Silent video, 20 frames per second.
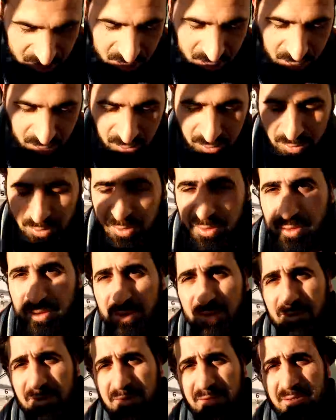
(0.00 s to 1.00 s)

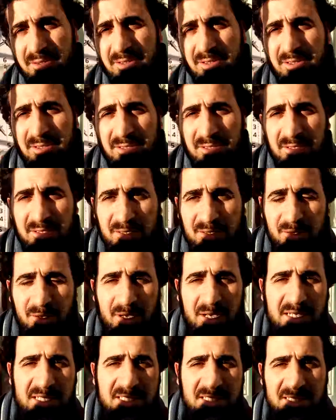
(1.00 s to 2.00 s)
yolunu,
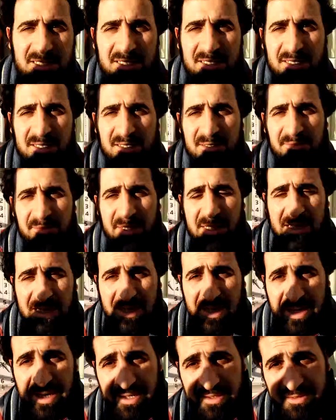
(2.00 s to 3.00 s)
doğasını
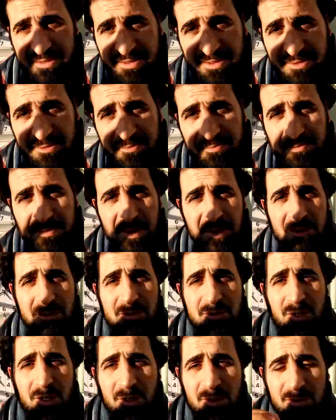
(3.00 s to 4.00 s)
belirleyendir.
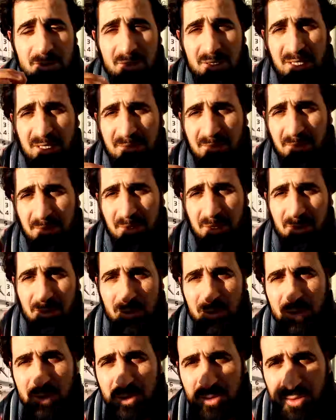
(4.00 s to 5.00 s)
Çok önemli bir
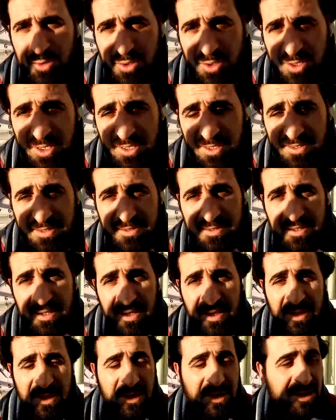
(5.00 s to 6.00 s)
konu konuşacağız.
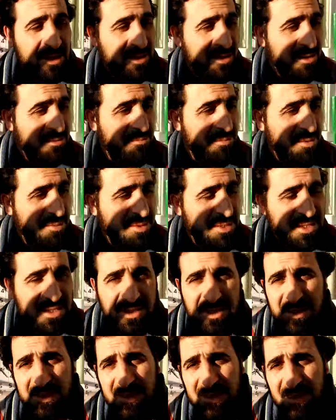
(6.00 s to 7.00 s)
Rabbimizin
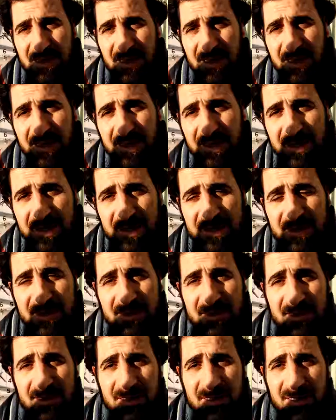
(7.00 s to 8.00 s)
izniyle
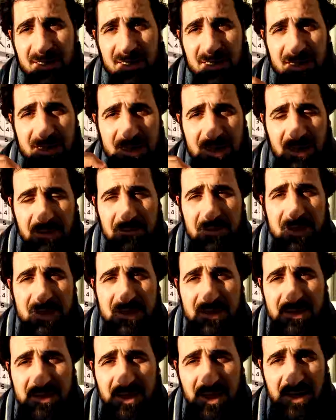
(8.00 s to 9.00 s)
e,
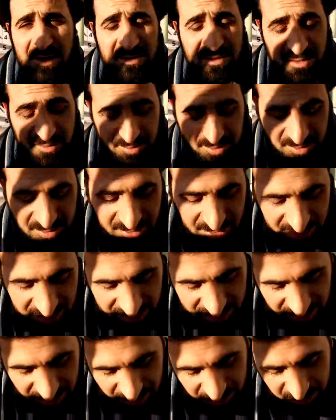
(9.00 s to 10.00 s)
kabir azabı
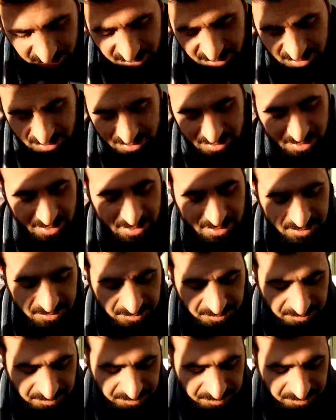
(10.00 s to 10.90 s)
diye tabir edilen